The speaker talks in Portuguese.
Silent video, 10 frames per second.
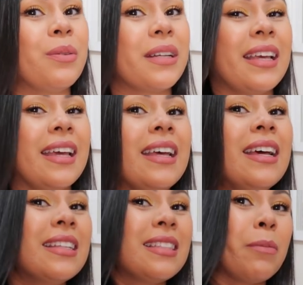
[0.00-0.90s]
porque
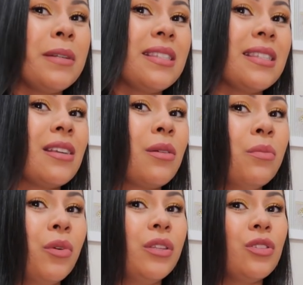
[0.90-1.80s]
tá precisando
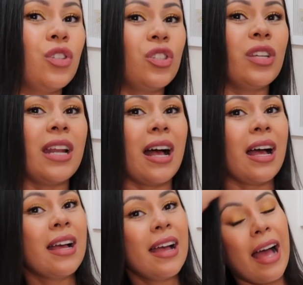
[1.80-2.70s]
muito de
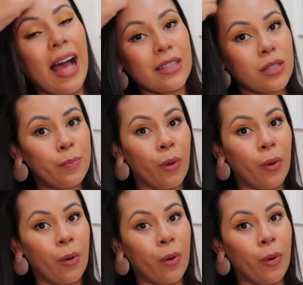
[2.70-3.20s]
tirar as